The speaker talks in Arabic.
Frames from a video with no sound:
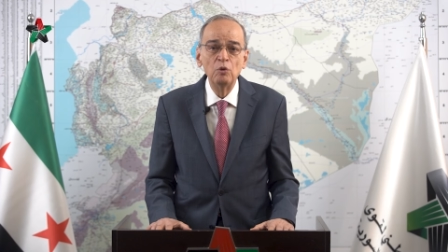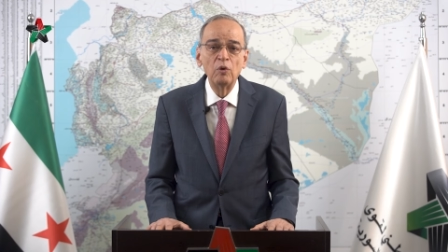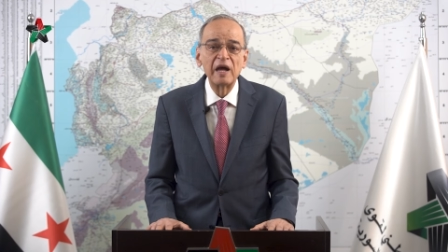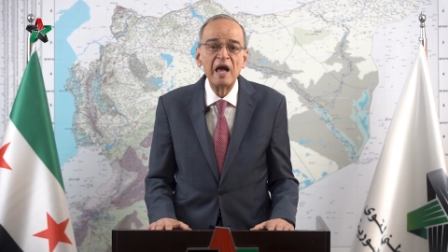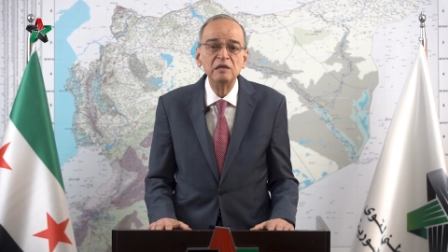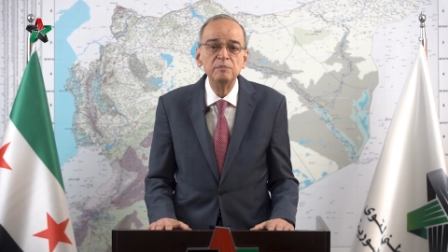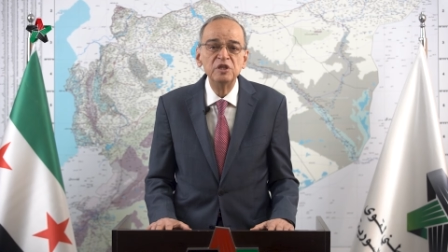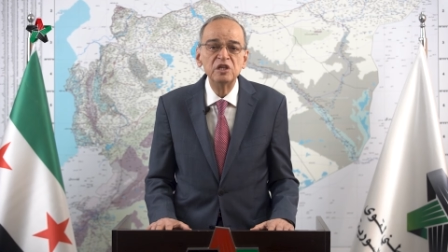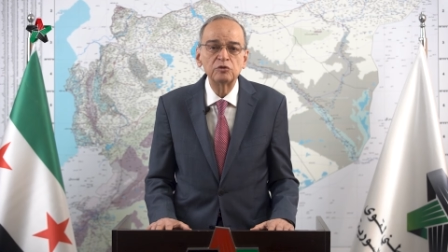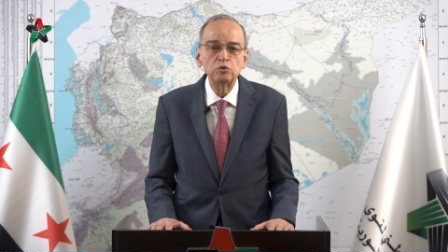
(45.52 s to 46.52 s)

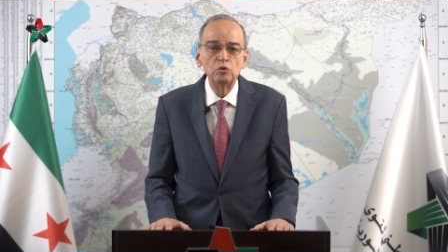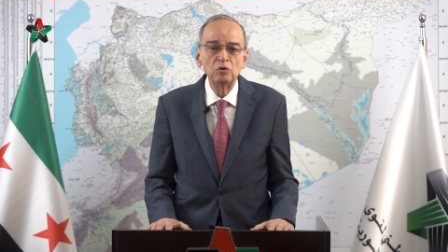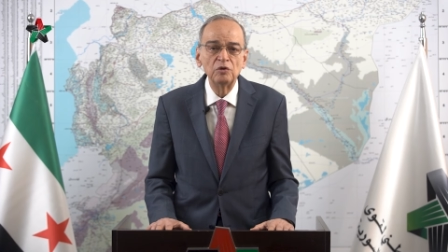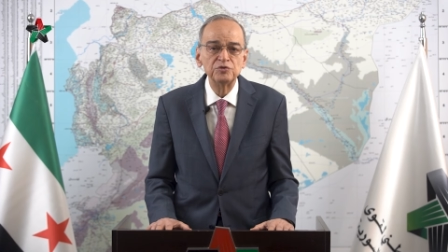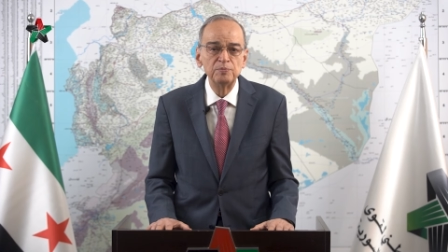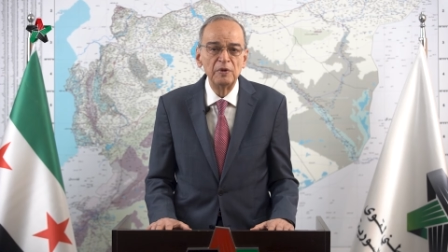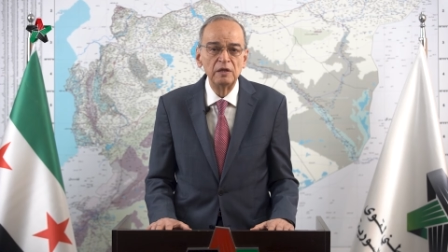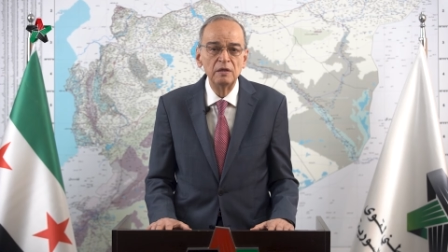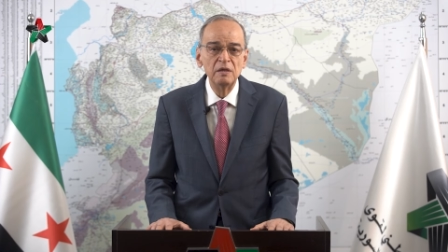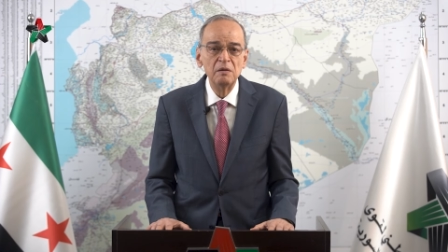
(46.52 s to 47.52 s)
وغالبيته
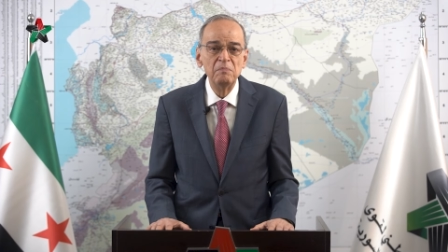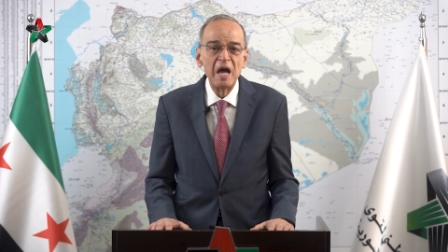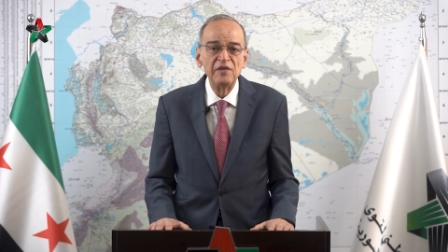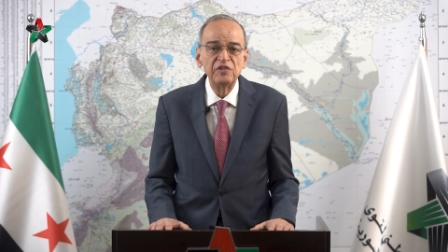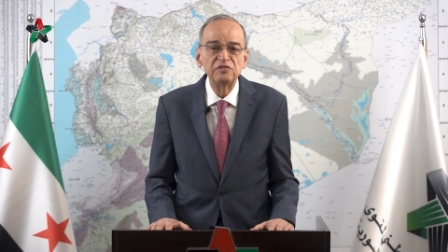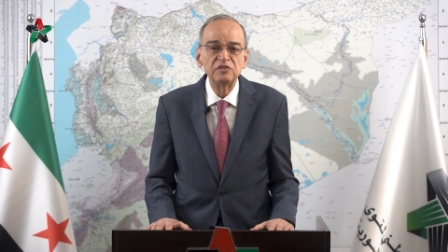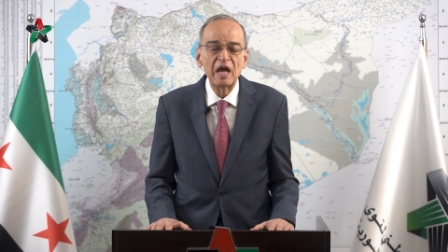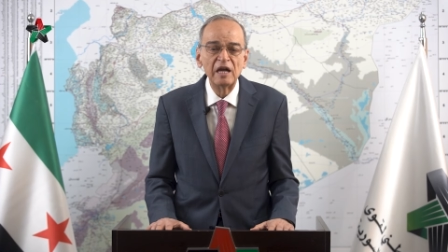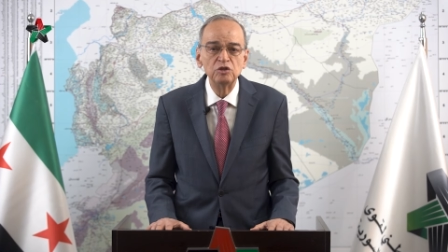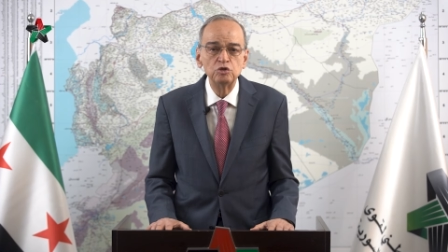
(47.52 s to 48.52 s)
العظمى باتت
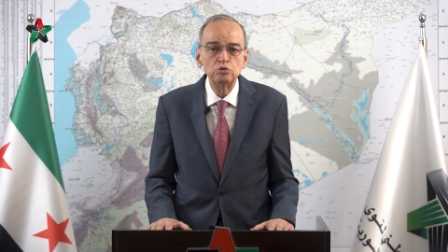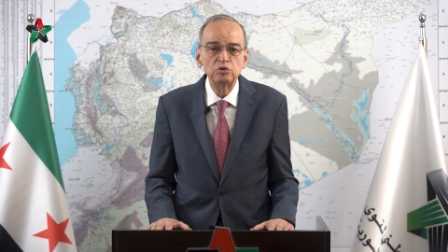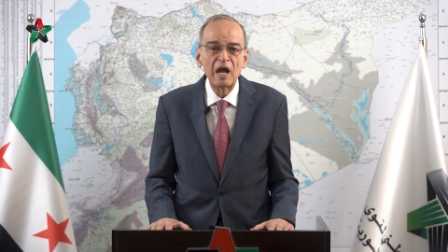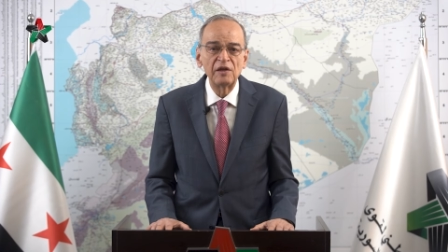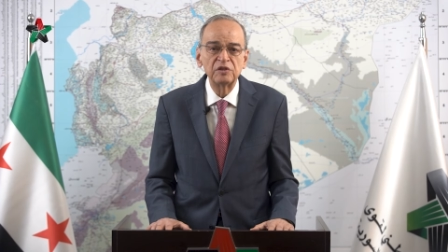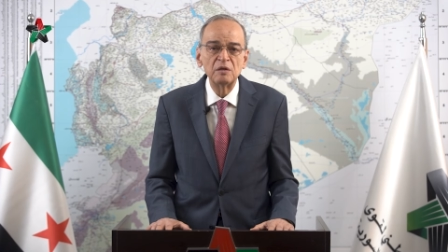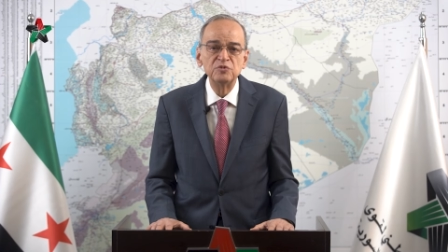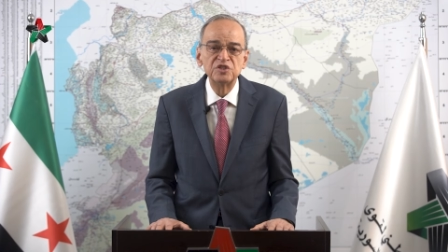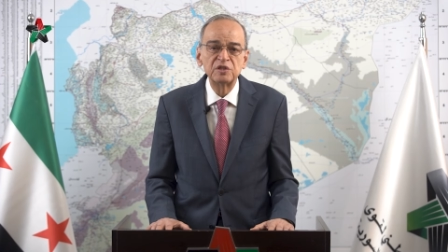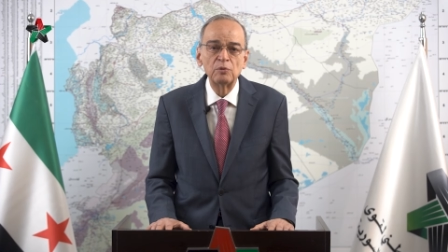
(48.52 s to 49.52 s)
تعيش تحت
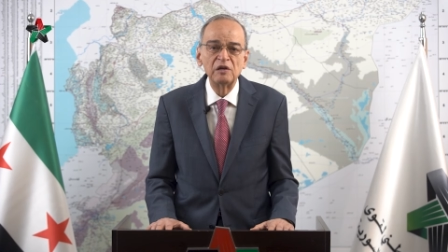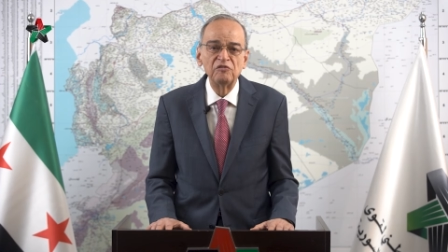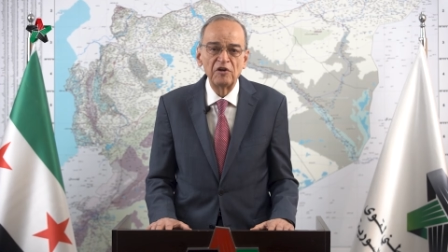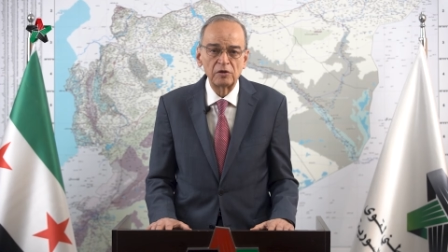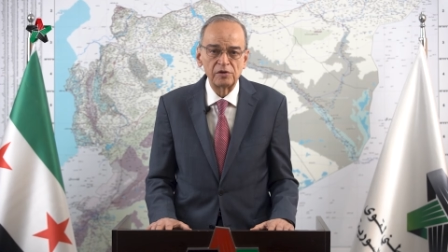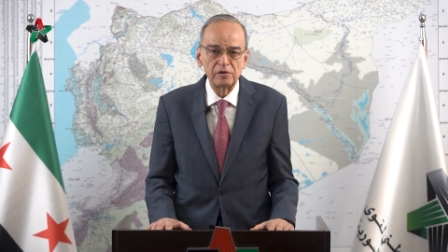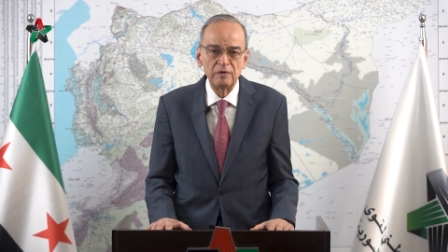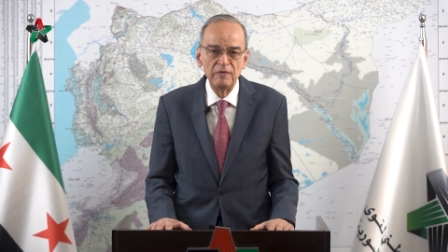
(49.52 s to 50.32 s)
مستوى الفقر